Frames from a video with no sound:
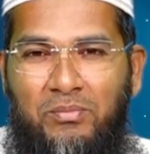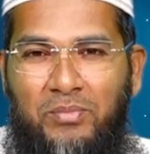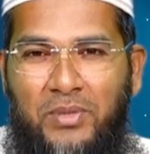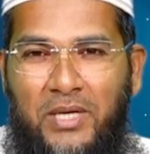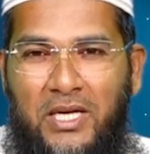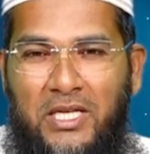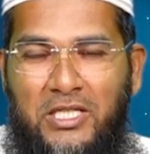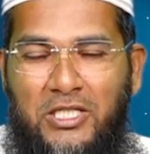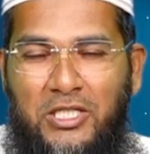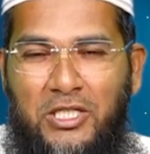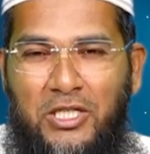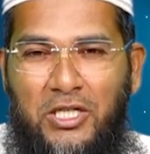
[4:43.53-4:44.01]

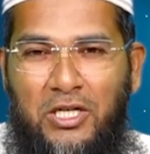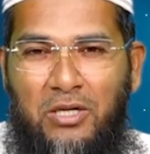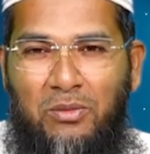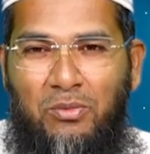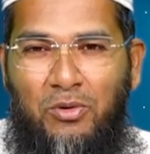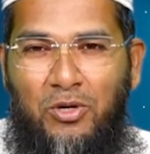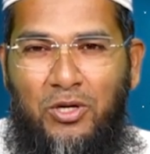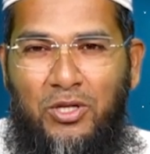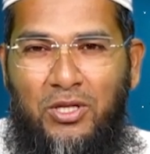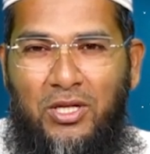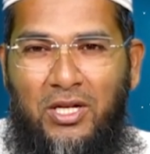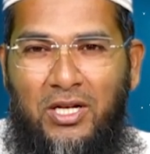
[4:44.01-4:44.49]
பேசுகிற
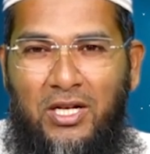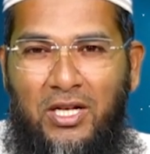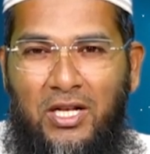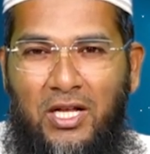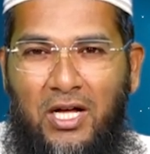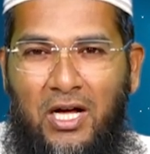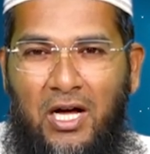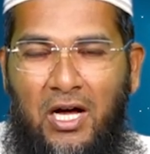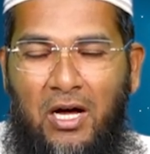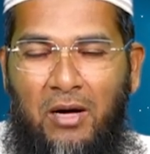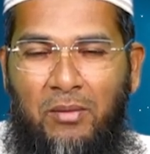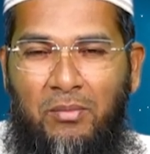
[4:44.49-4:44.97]

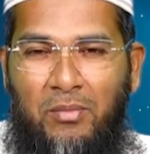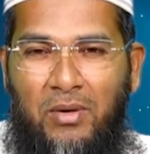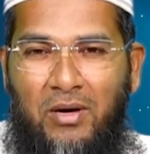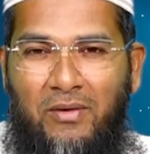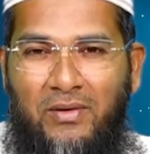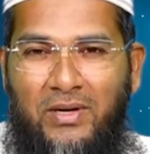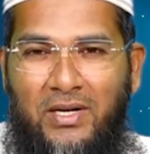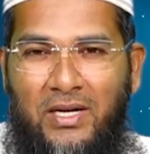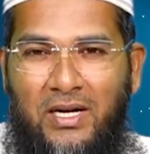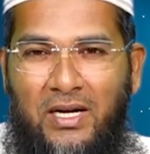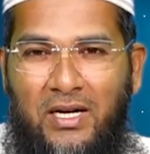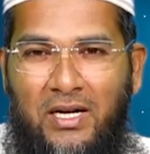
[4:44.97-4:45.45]
பொழுதெல்லாம்
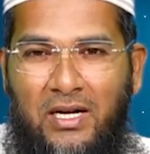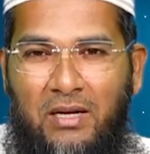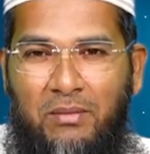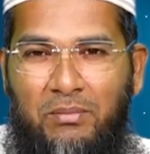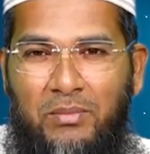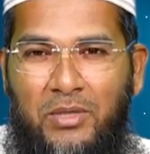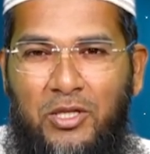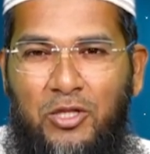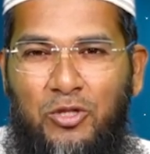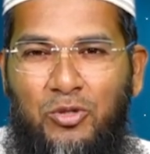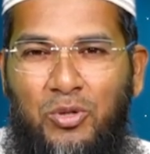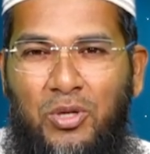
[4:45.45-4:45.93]
அவர்கள்
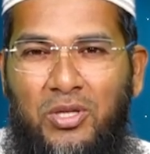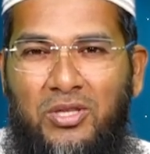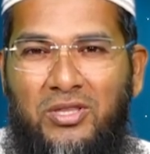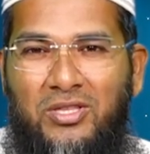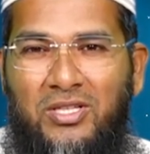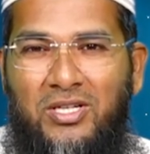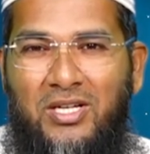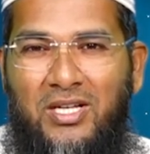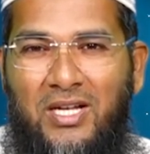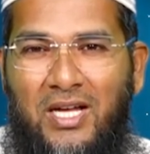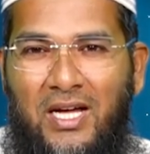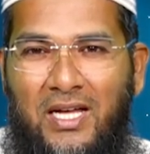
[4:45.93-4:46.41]
நம்மை
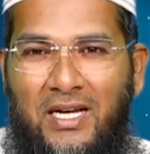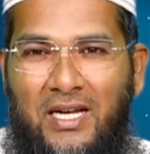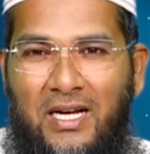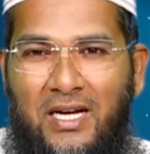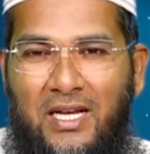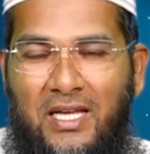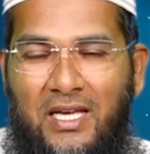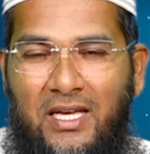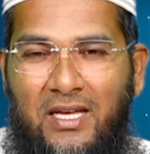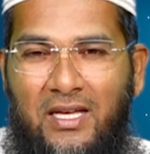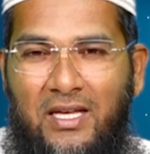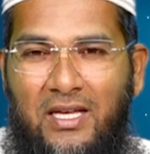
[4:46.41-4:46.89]

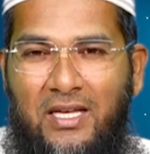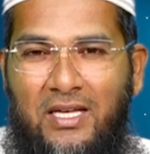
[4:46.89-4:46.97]
துரத்துகிறார்களே